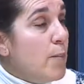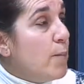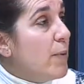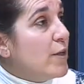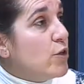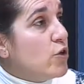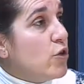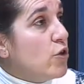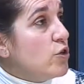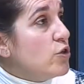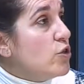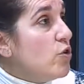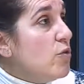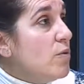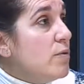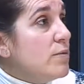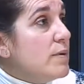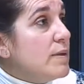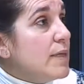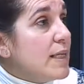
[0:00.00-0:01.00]
pues todos
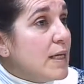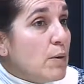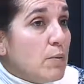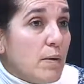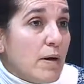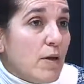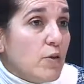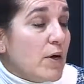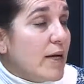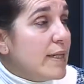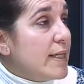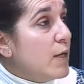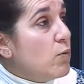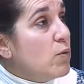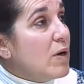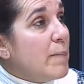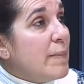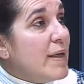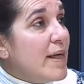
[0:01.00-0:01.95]
son, estamos hablando que tienen una